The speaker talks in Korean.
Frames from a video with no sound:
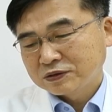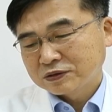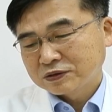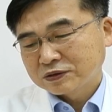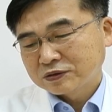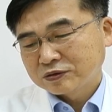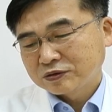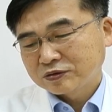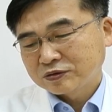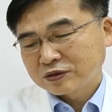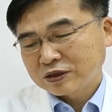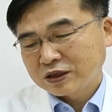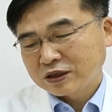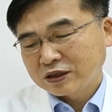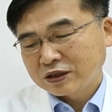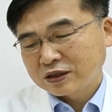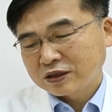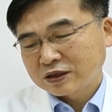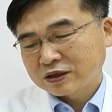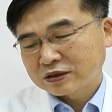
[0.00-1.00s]
그
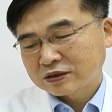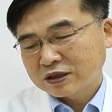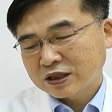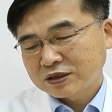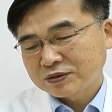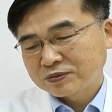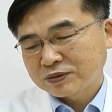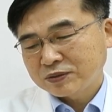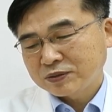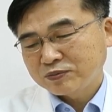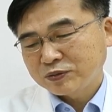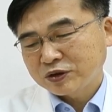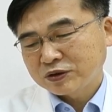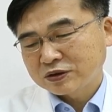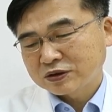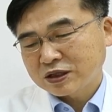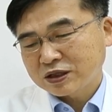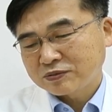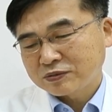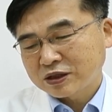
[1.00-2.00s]
중에 43명이
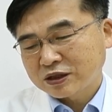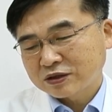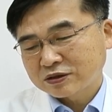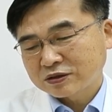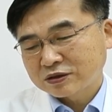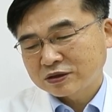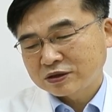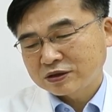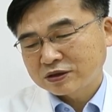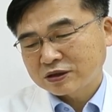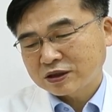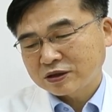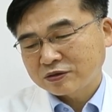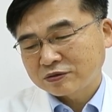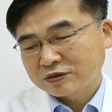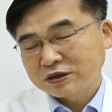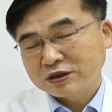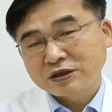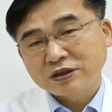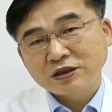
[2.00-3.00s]
사망해서
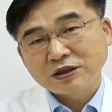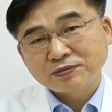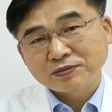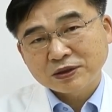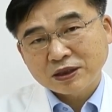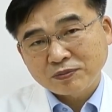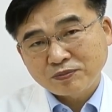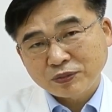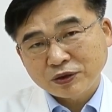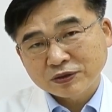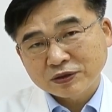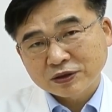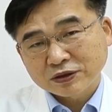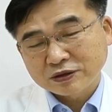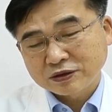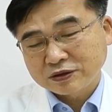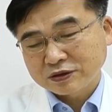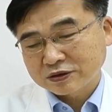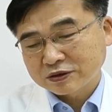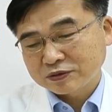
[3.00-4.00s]
치사율이
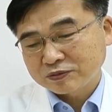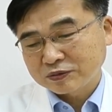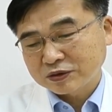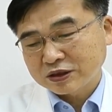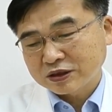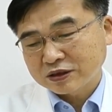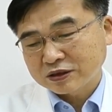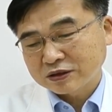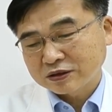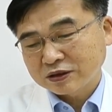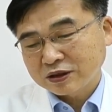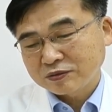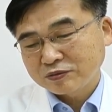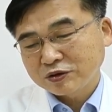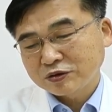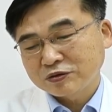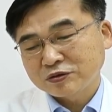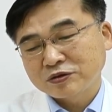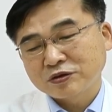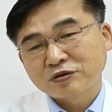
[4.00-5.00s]
23%였습니다.
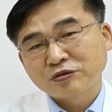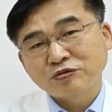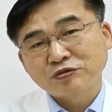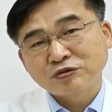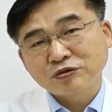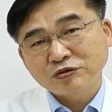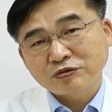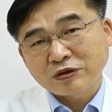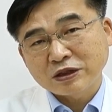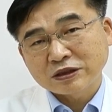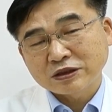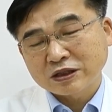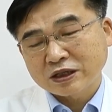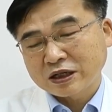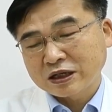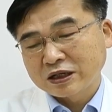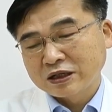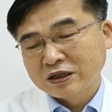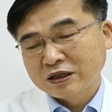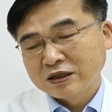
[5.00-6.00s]
아무래도 이제 중증
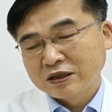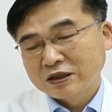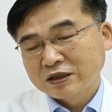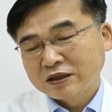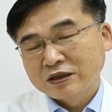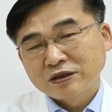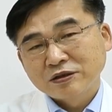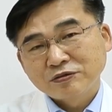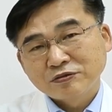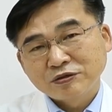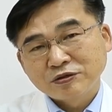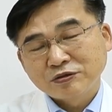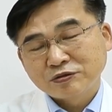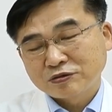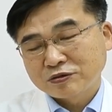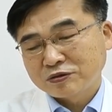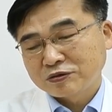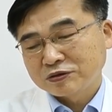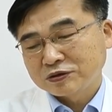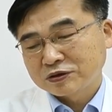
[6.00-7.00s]
환자
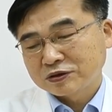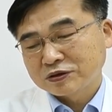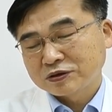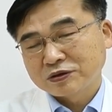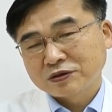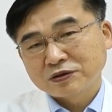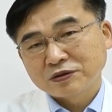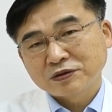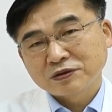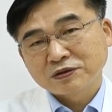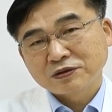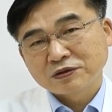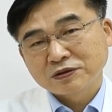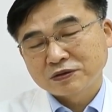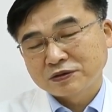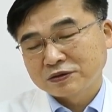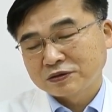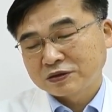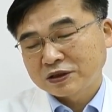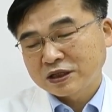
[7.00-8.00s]
위주로 이제
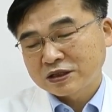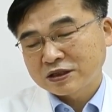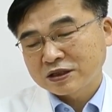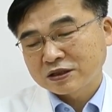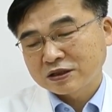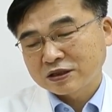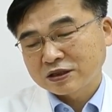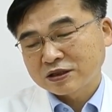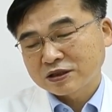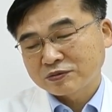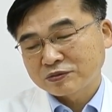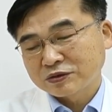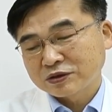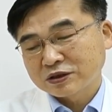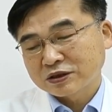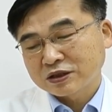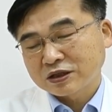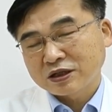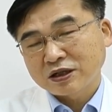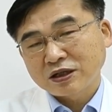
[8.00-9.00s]
그 대상이 되다
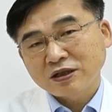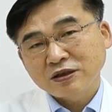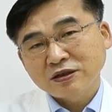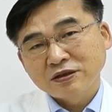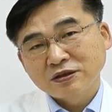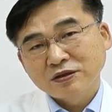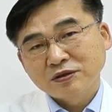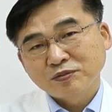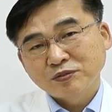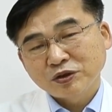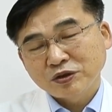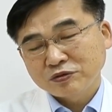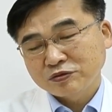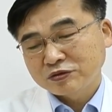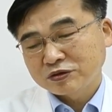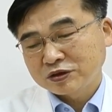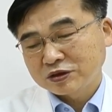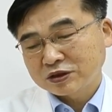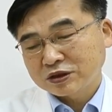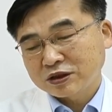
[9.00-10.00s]
보니까 평균
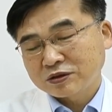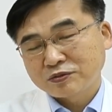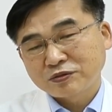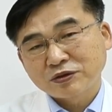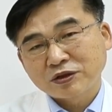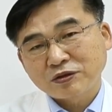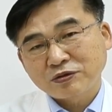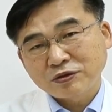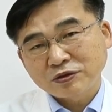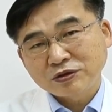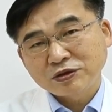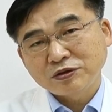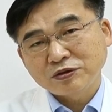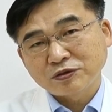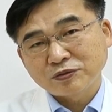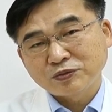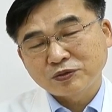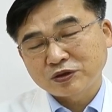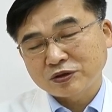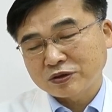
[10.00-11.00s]
치사율보다 훨씬
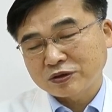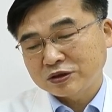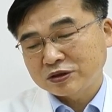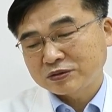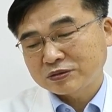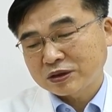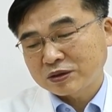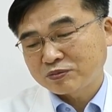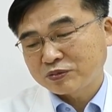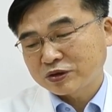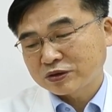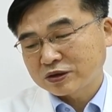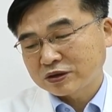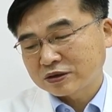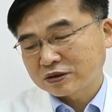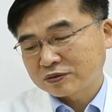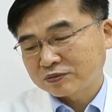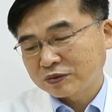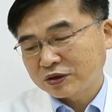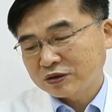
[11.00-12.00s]
높죠.
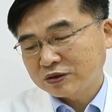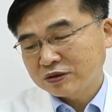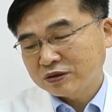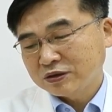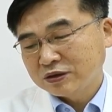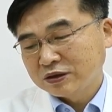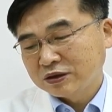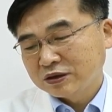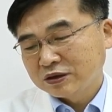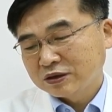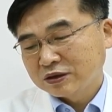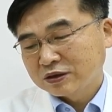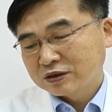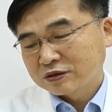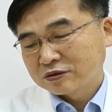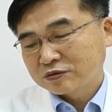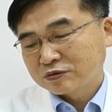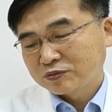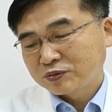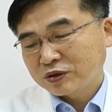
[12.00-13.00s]
23%면.
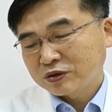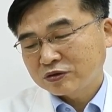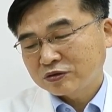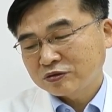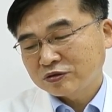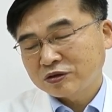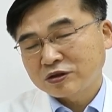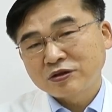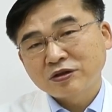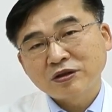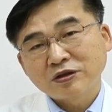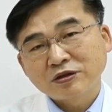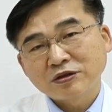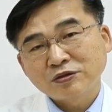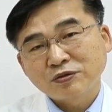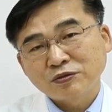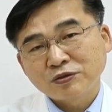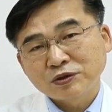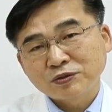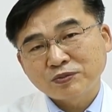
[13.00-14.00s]
그리고 평균 연령은
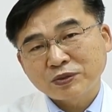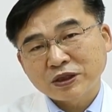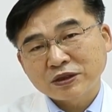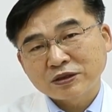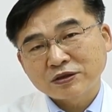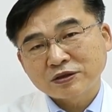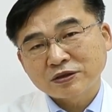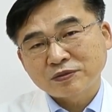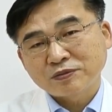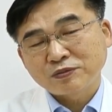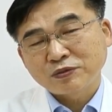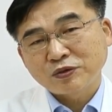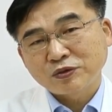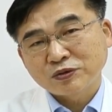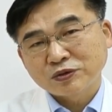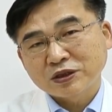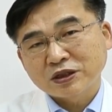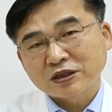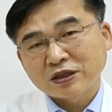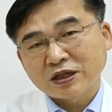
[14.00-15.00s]

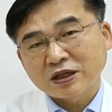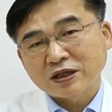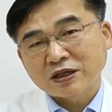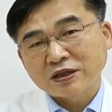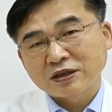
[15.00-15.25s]
58.5세다.